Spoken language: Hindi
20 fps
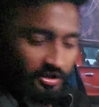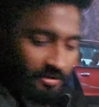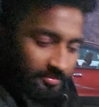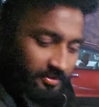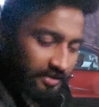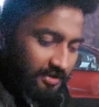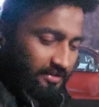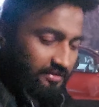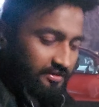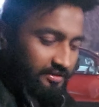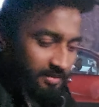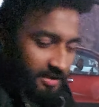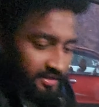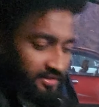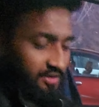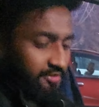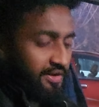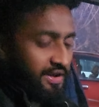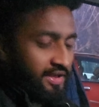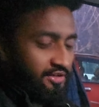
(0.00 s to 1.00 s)
तो ये हमने
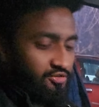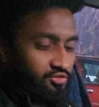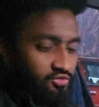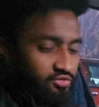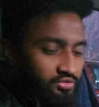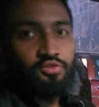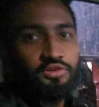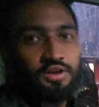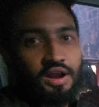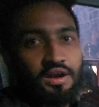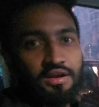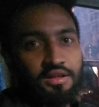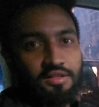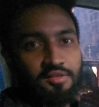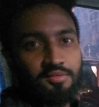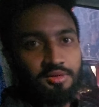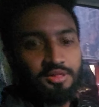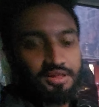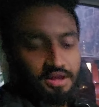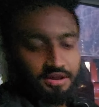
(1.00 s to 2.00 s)
कस्टमाइज करवाया जो जो टाटा
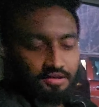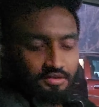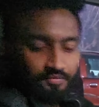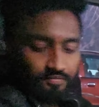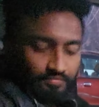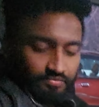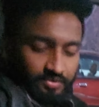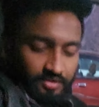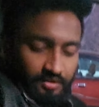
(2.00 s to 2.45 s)
से मिलता है ना